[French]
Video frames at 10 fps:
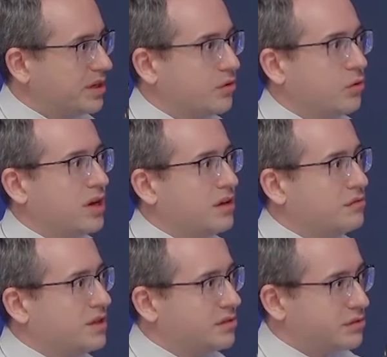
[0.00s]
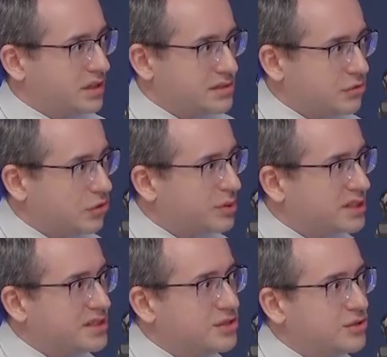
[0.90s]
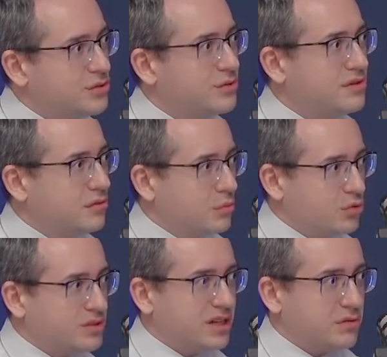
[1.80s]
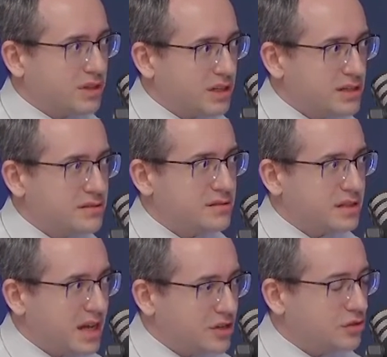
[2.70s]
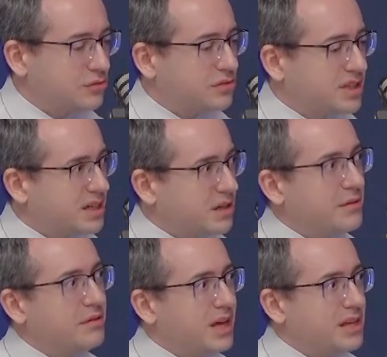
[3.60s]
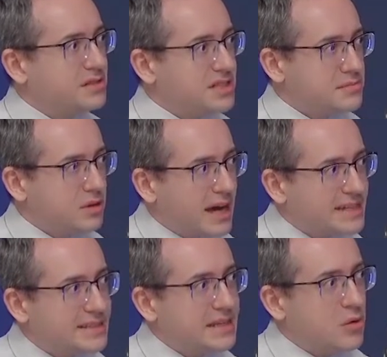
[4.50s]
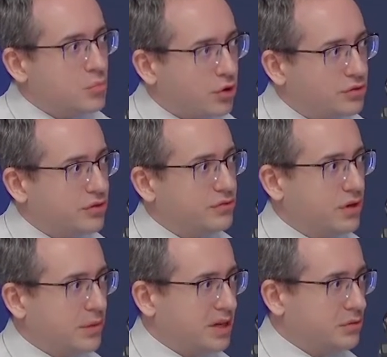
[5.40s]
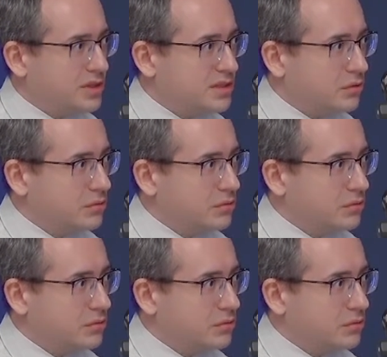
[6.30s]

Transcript: on l'invite dans des restaurants prestigieux, il faut montrer qu'on a de l'aisance et de l'argent. Mm. Donc il y a quand même un investissement assez important de la part de l'escroc.